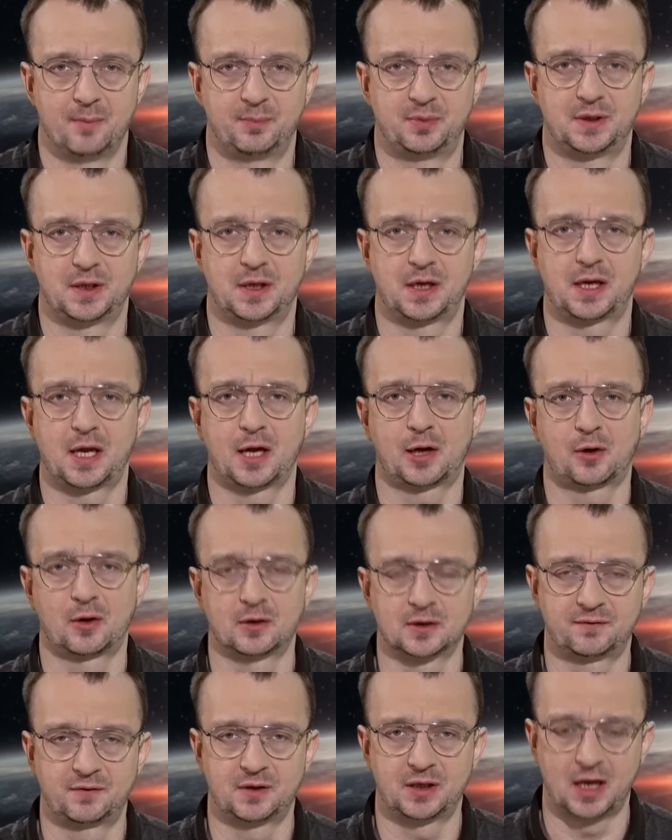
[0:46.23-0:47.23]
Psychikę
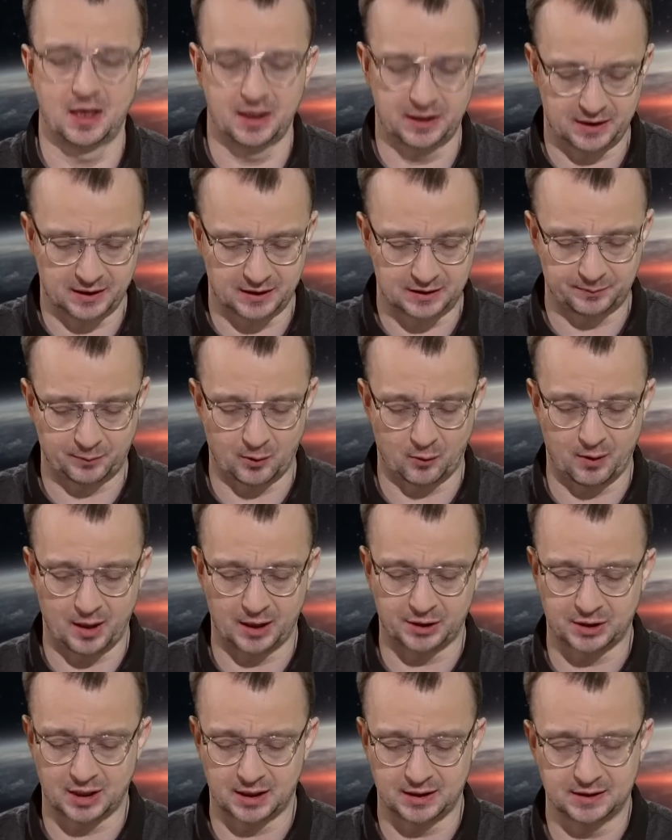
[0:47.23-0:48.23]
rozwiniętych
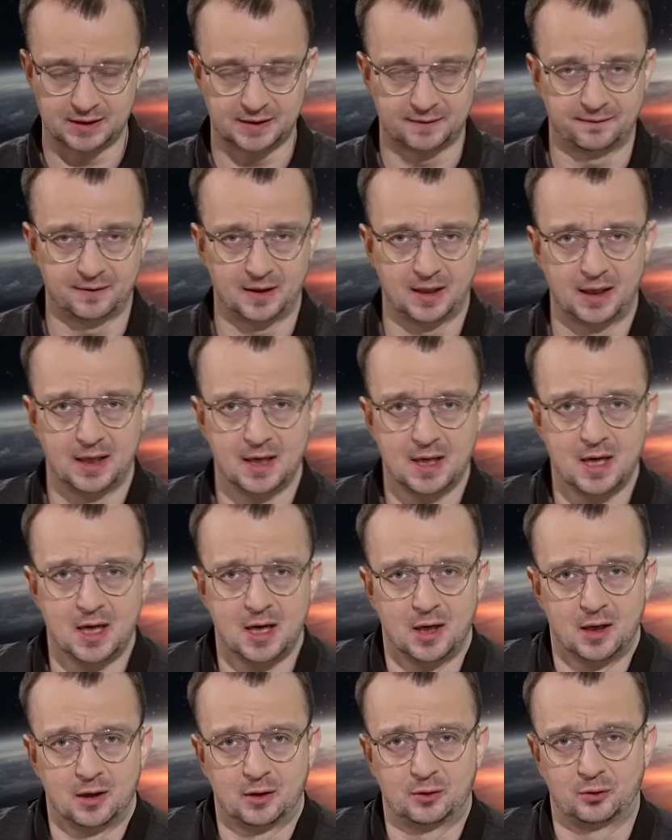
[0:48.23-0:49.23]
społeczeństw, e,
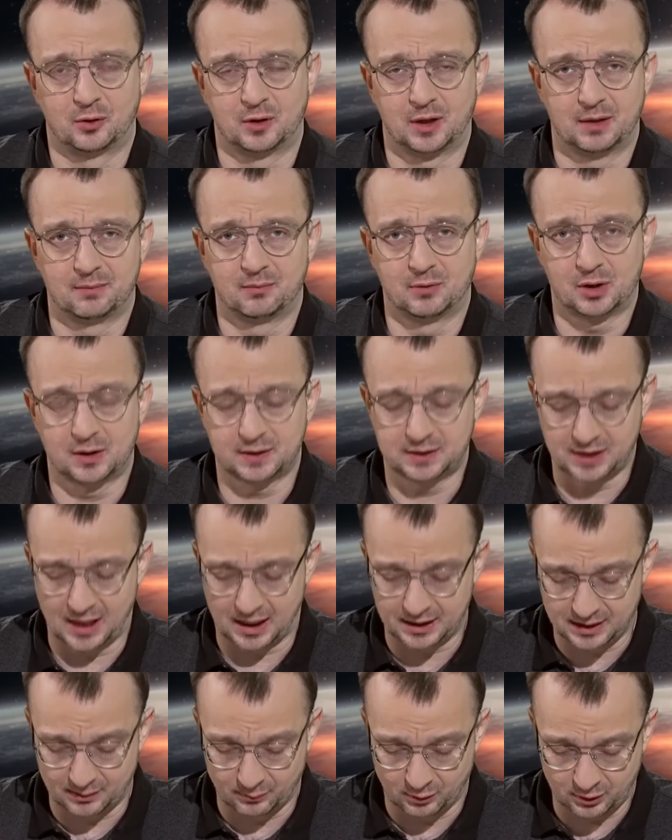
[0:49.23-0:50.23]
którym
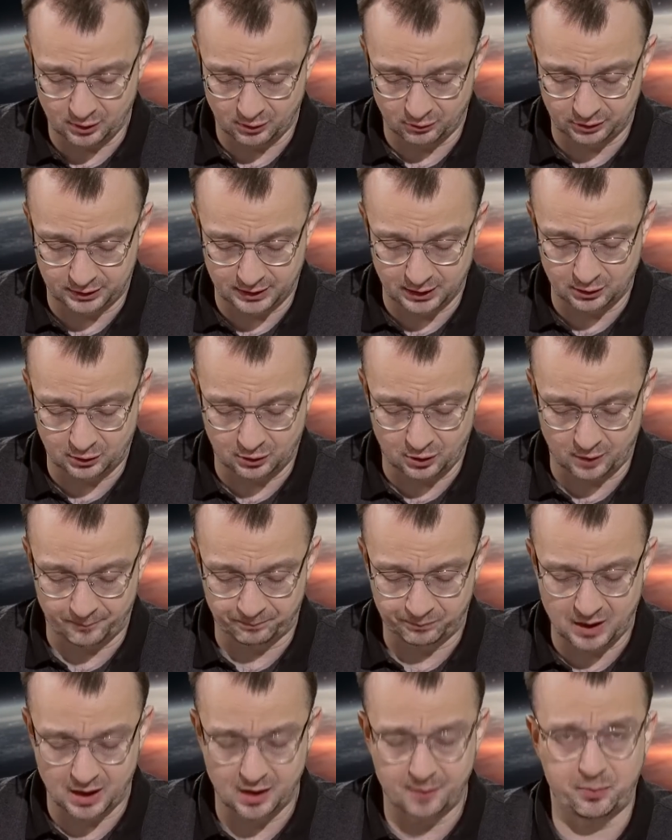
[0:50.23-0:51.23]
Rosjanie mogą tylko
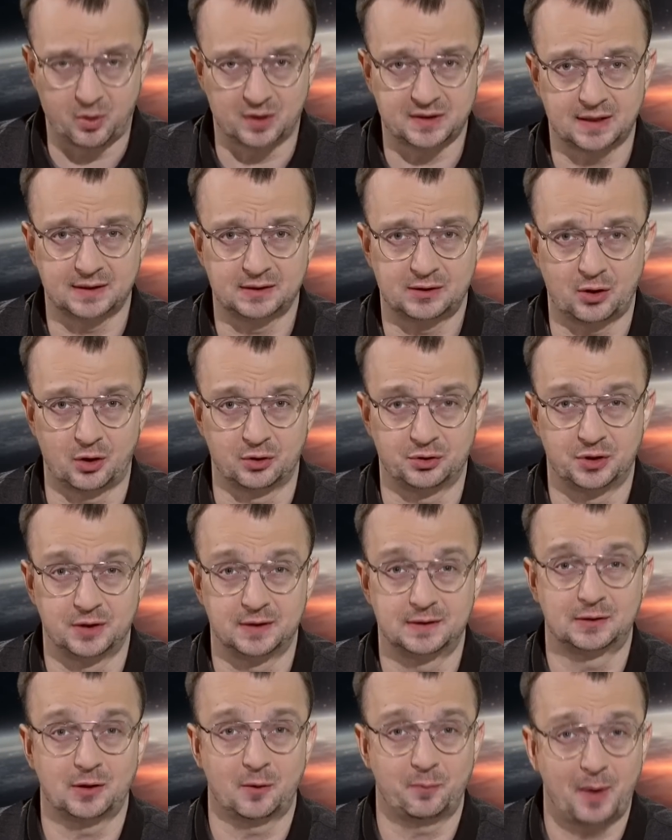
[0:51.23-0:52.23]
e,
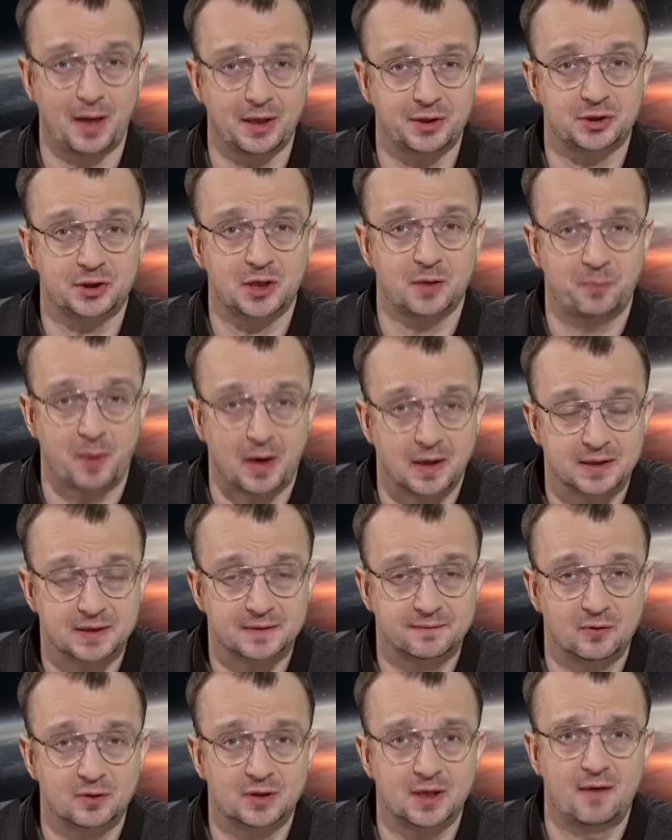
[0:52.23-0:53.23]
pozazdrościć. Zobaczcie
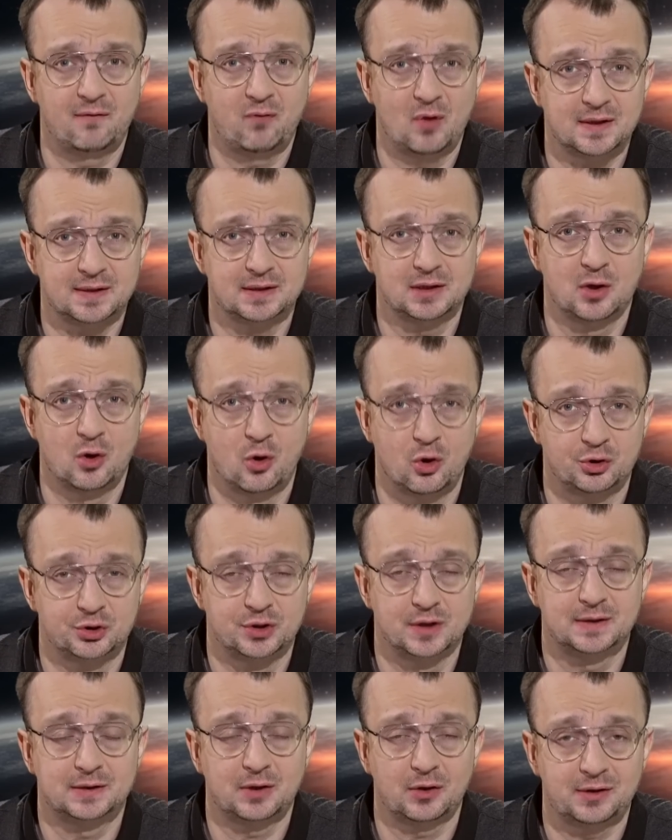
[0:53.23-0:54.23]
Państwo na własne
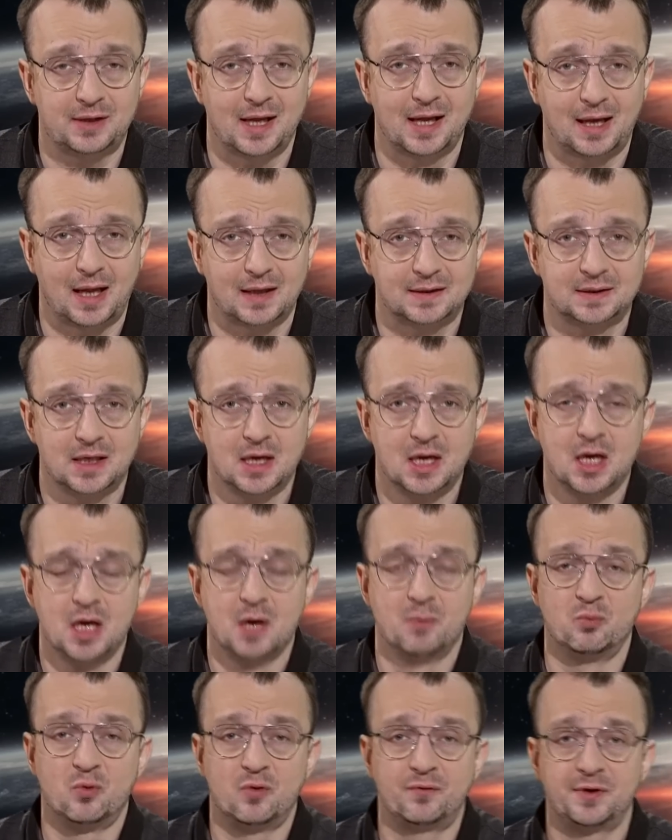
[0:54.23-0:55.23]
oczy, co teraz
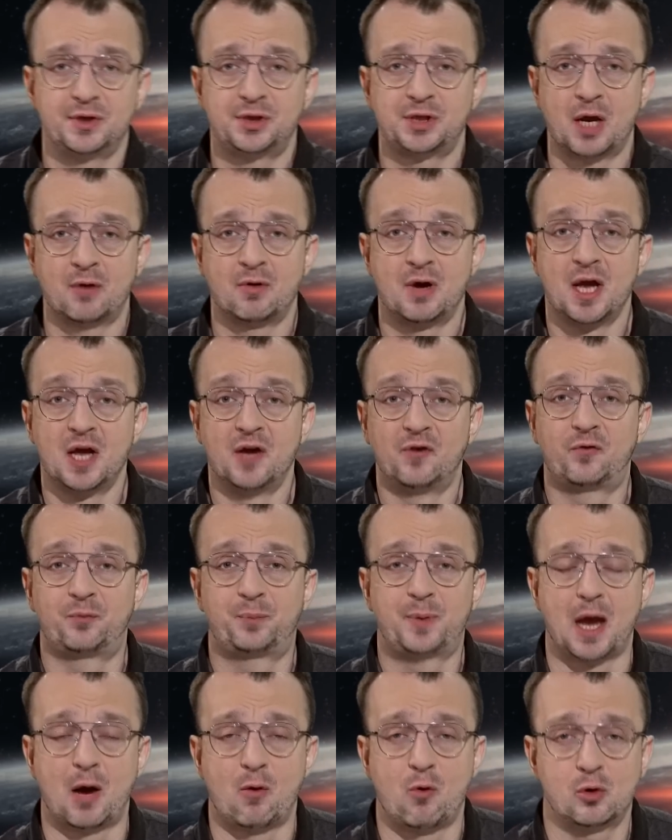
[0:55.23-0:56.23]
mówi się w
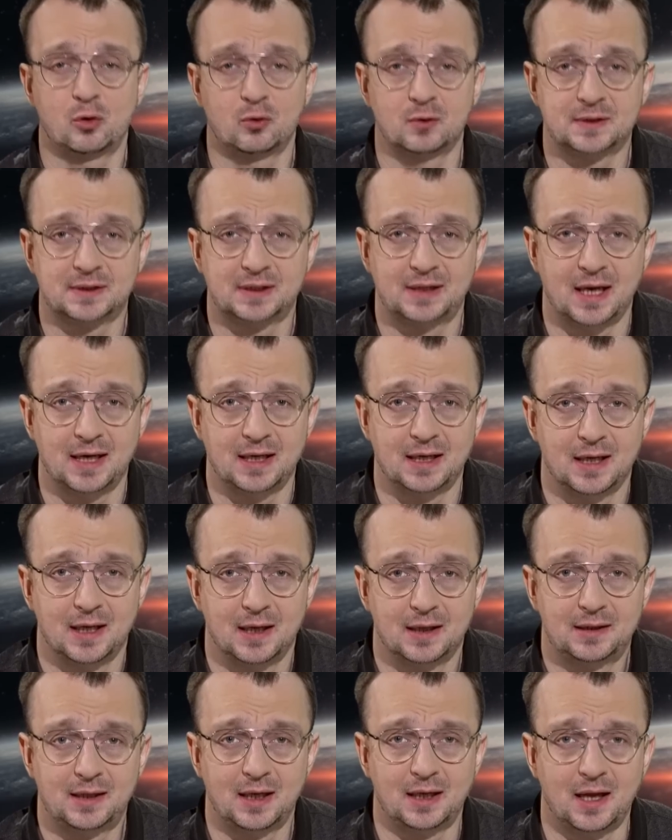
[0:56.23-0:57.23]
białoruskiej
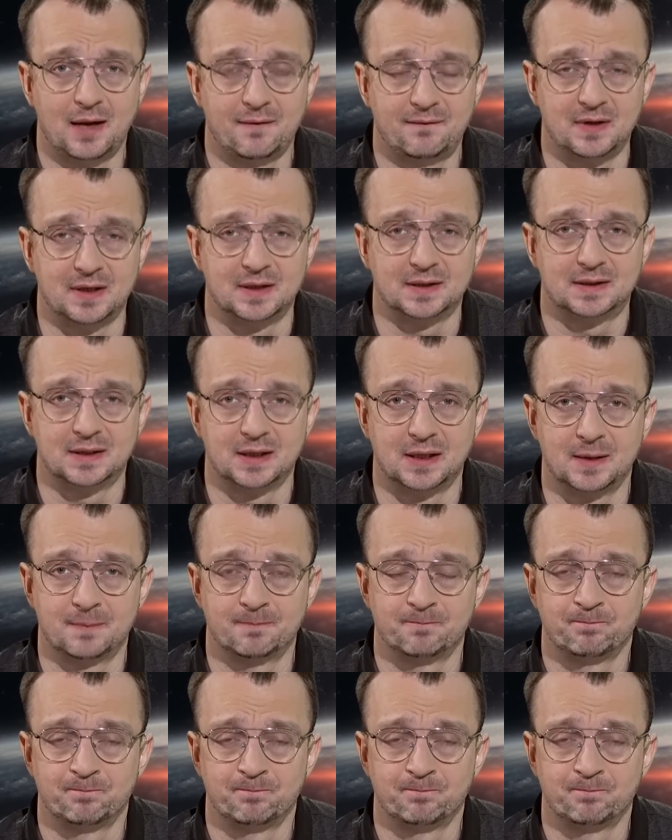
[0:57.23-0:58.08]
telewizji